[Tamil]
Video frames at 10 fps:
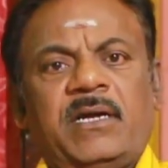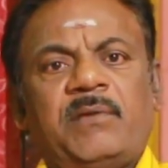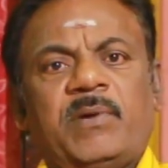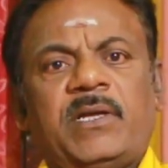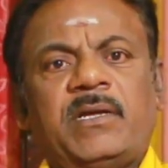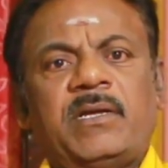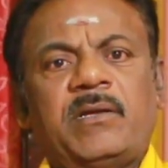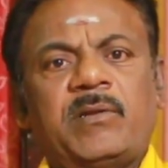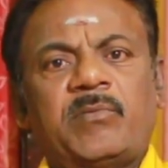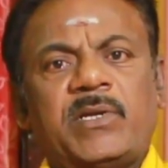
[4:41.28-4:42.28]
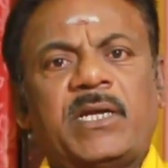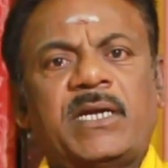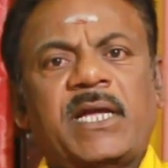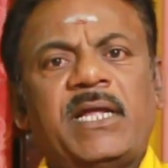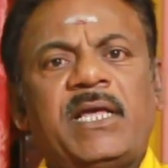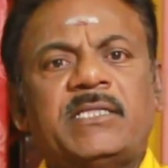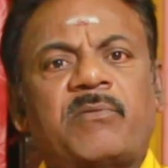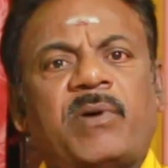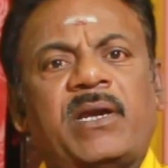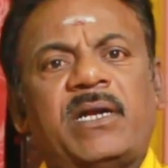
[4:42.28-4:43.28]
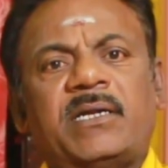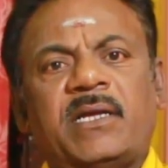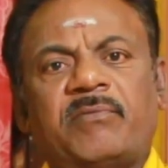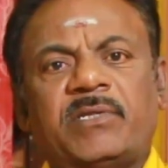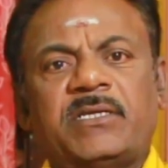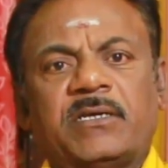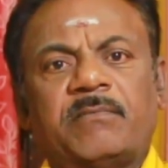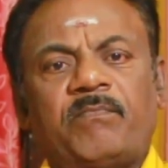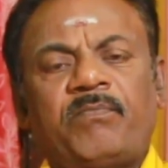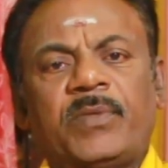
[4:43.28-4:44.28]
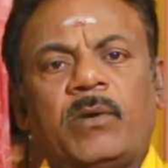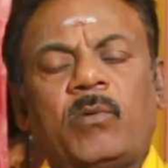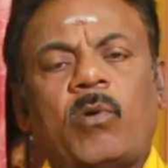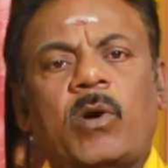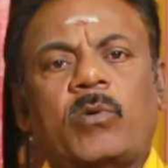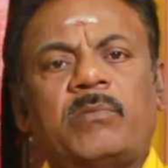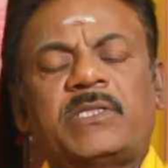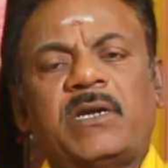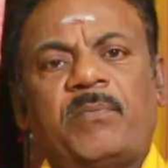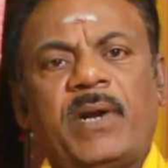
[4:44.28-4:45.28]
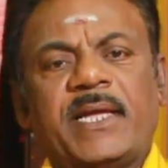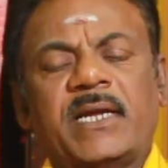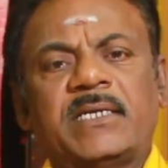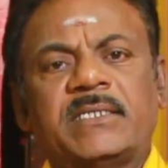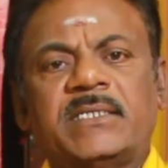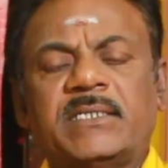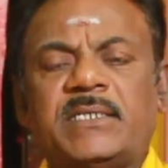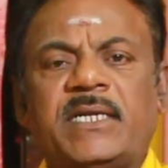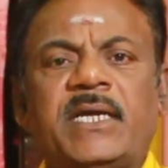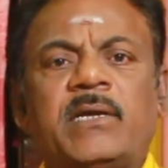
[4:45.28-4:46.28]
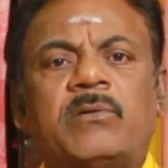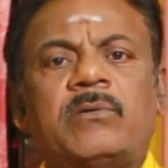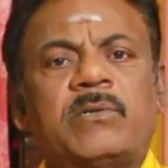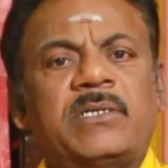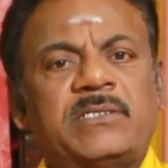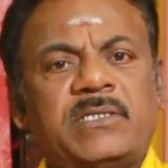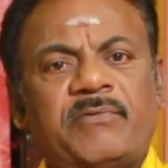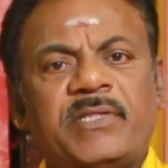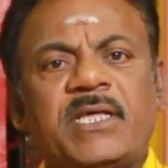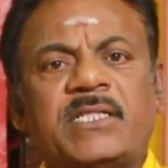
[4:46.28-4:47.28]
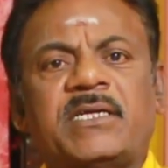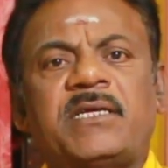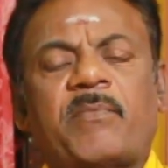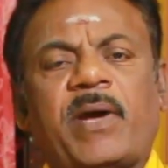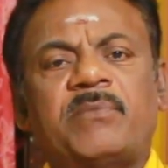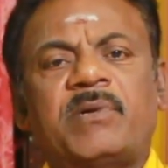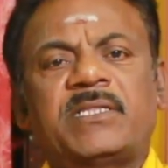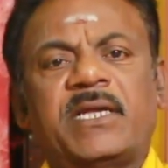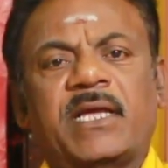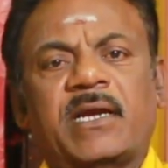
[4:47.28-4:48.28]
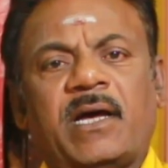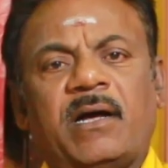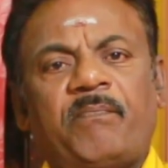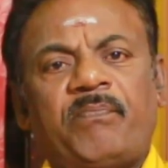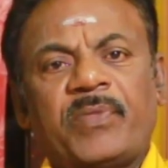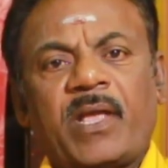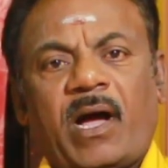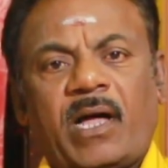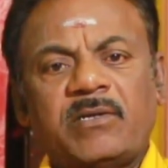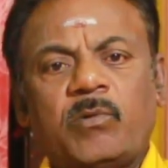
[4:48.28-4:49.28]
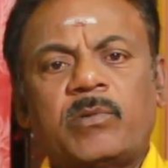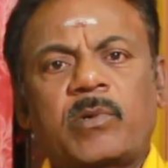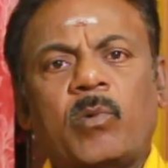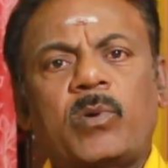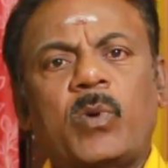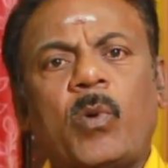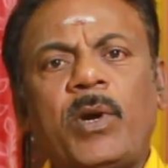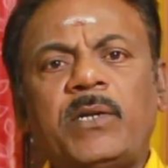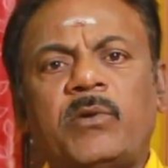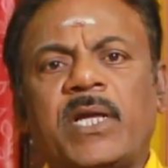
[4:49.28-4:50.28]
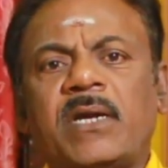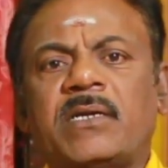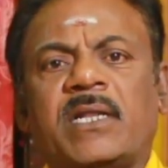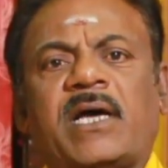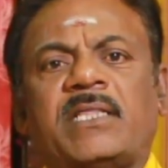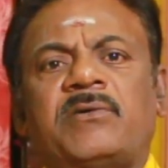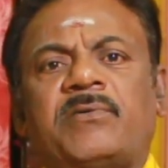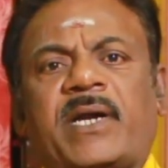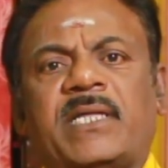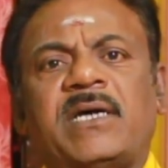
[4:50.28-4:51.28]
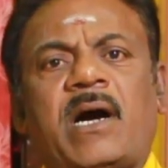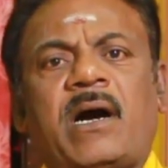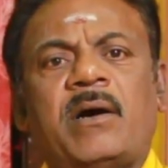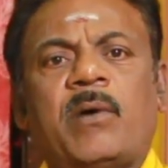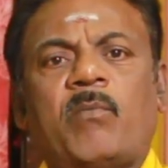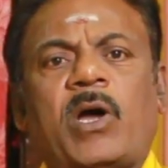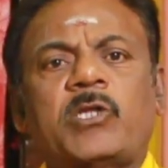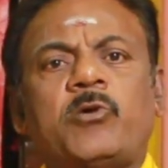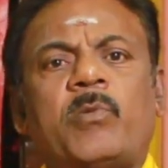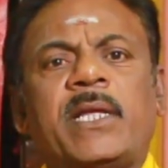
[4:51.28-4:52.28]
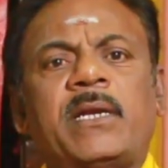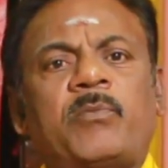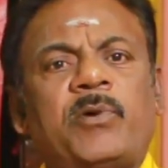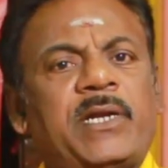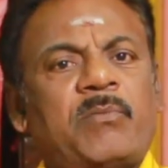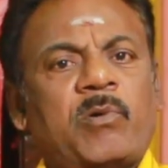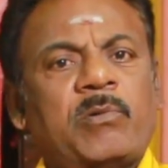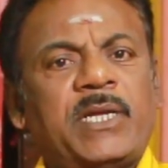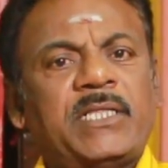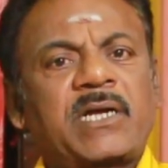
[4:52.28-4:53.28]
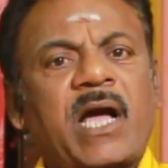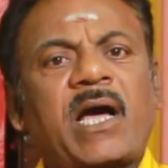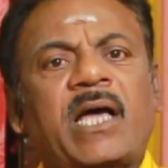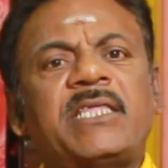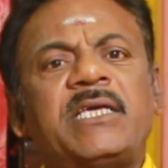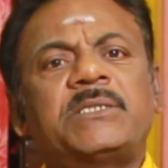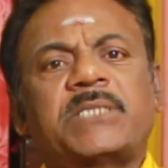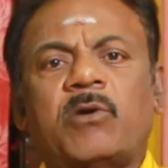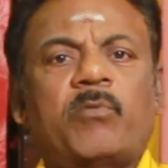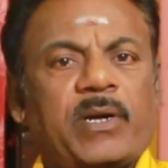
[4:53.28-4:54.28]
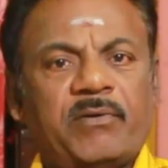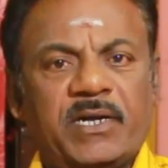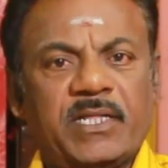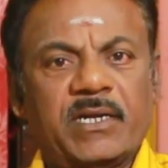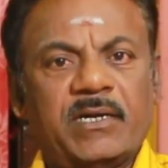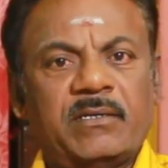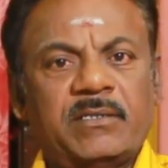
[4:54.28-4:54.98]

இப்படி இயற்கையிலே இந்த மாதிரிலாம் நீங்கள் வந்து உங்கள் குடும்பத்தில் பிள்ளைங்களுக்கு நீங்களும் இந்த வெந்தயத்தை நீங்கள் பயன்படுத்தினீங்கன்னா அது நோய் நொடிகள்ங்கிறது அதுவும் வராது மருத்துவமனையில் போய் நம்ம கொண்டு இதுக்காக அதிக செலவு பண்ண வேண்டியதில்லை